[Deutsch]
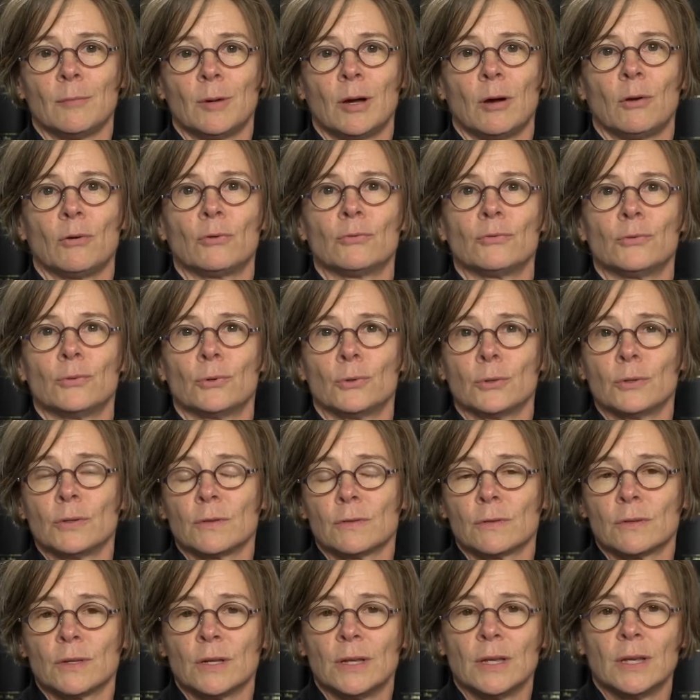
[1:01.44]
aber auch für
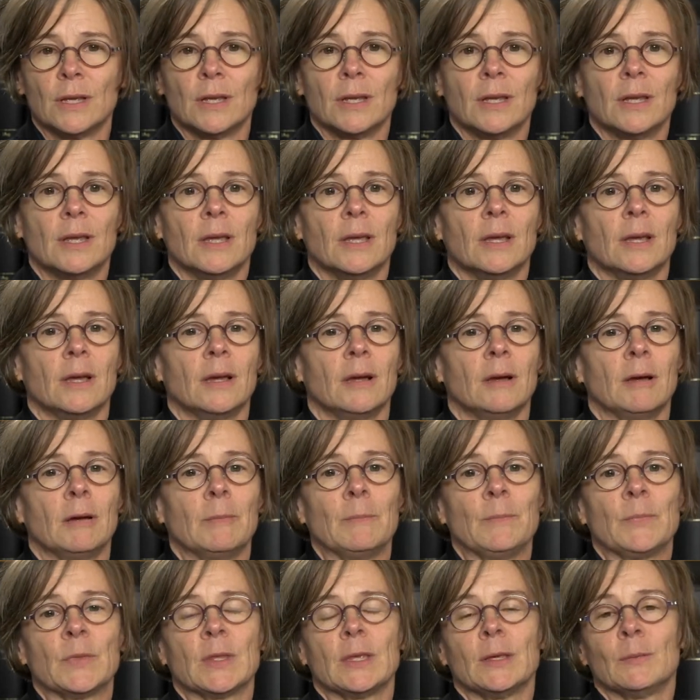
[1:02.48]
uns?
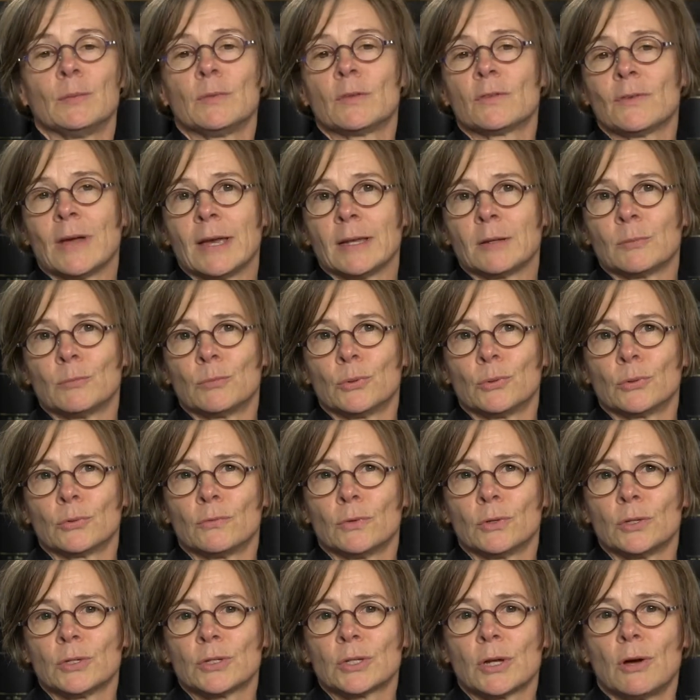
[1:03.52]
Ähm, Im zweiten Punkt
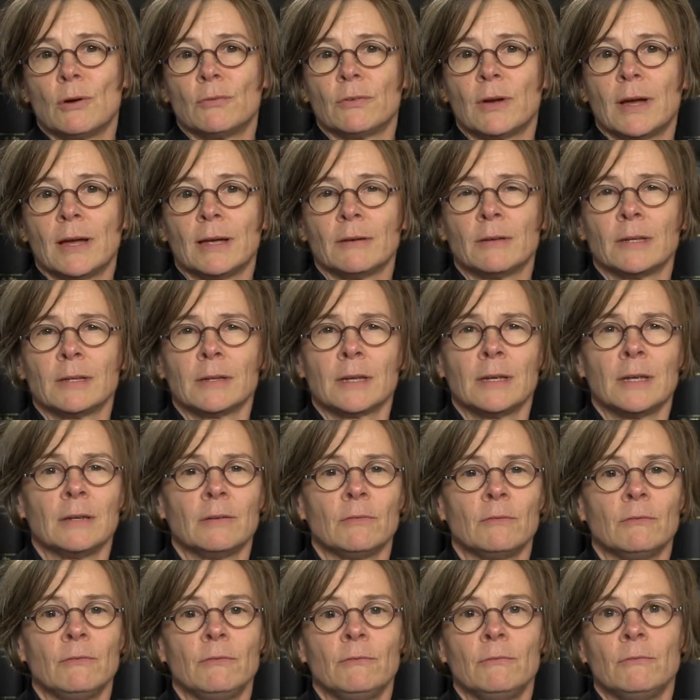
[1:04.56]
würde ich darauf
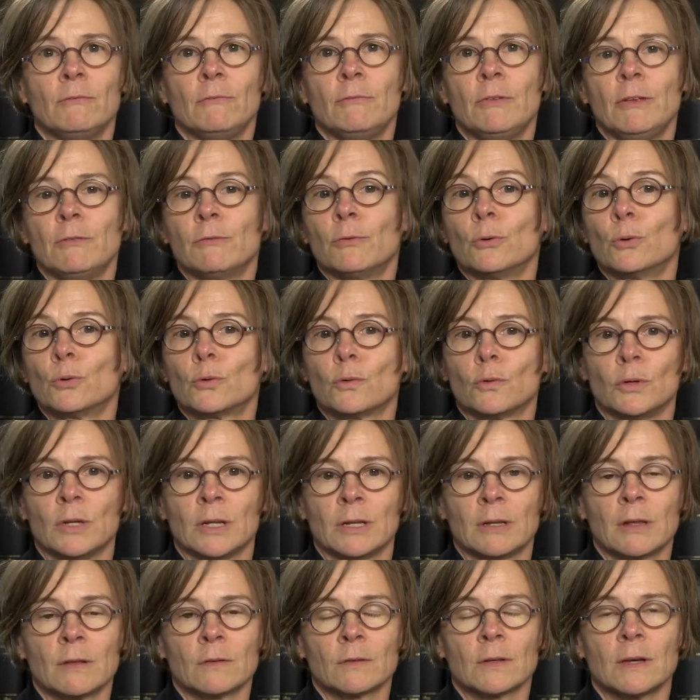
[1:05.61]
eingehen, wie
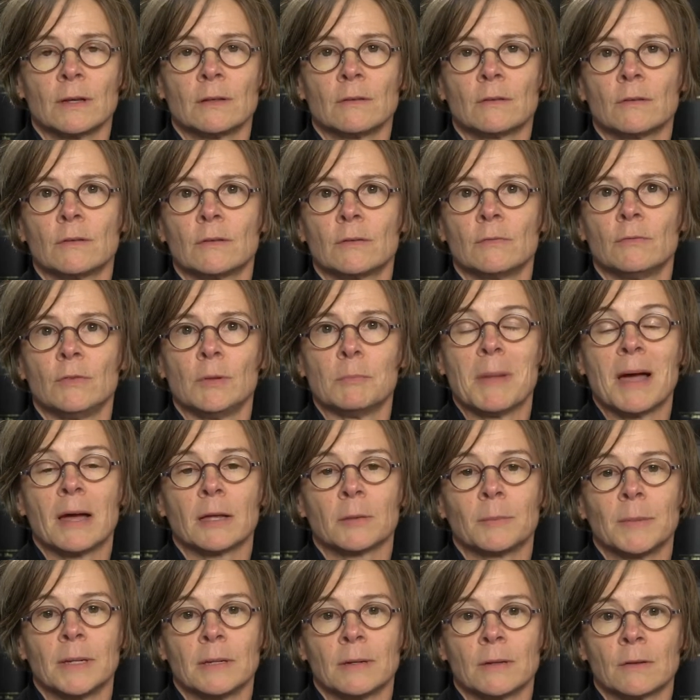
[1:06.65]
funktioniert das Ganze, wie
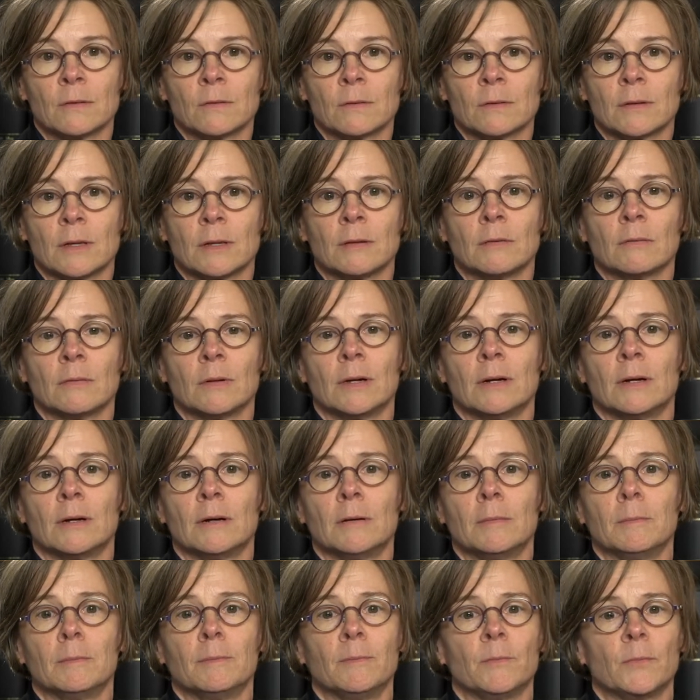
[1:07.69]
macht man das denn,
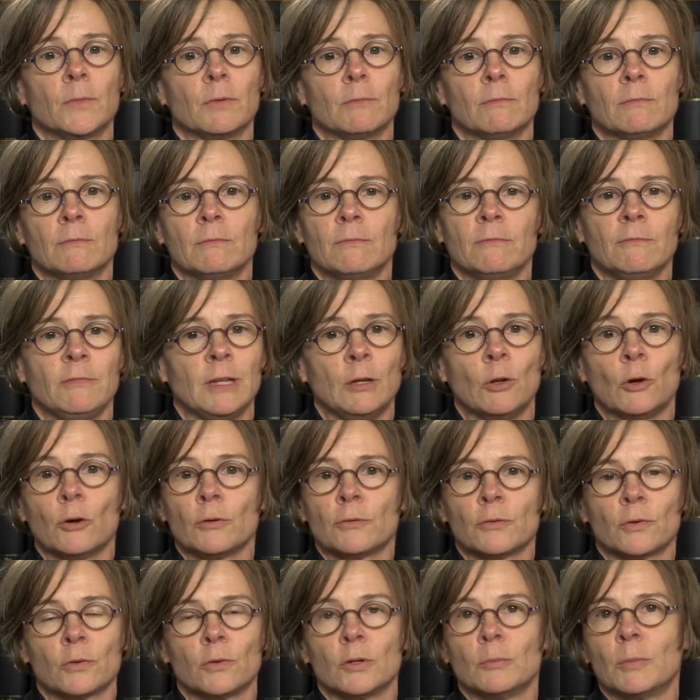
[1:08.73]
ähm, wie
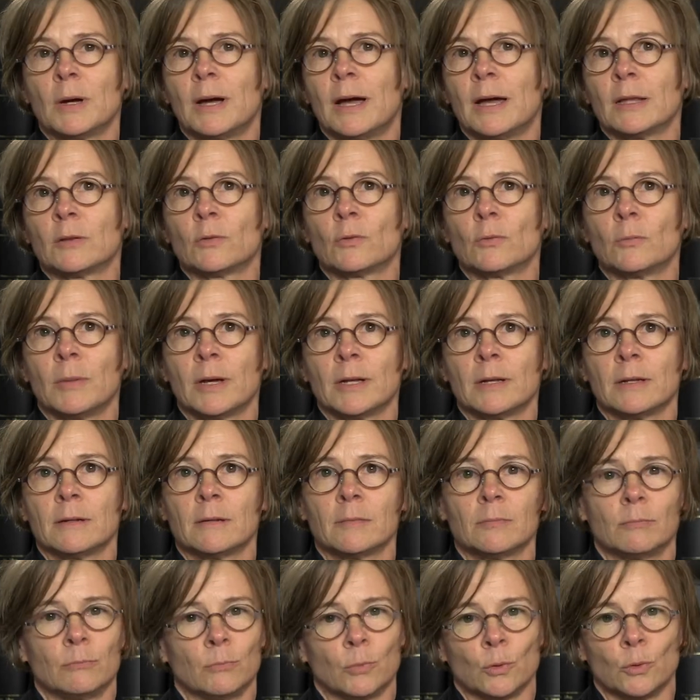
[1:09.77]
läuft so eine Beratung bei
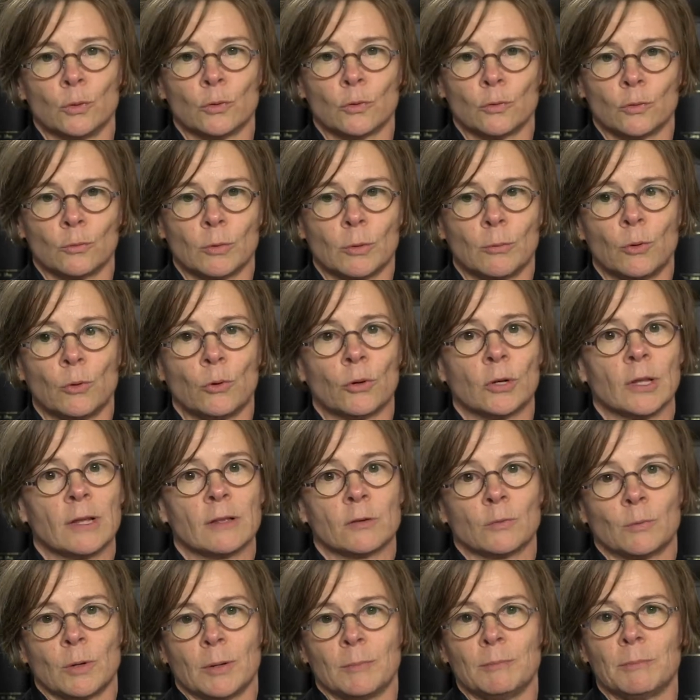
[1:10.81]
der Bundesoberbehörde,
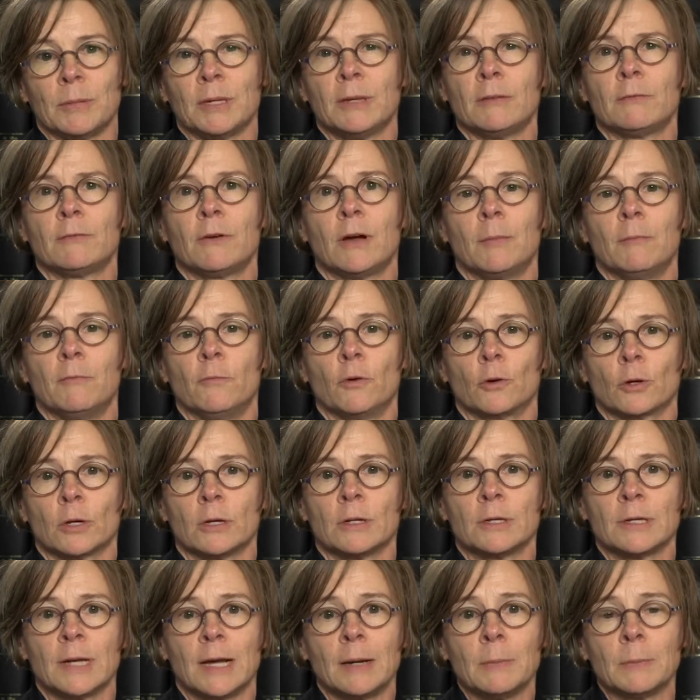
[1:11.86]
also beim BfArM
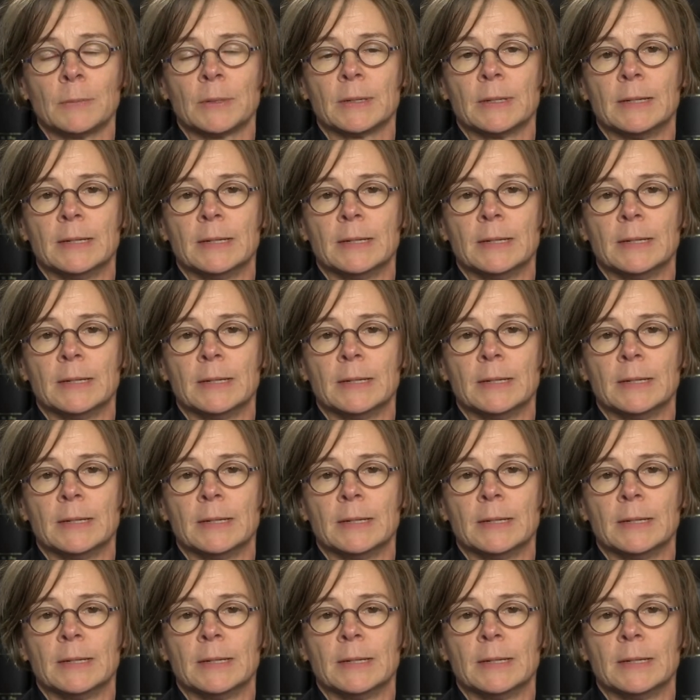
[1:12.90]
wirklich ab.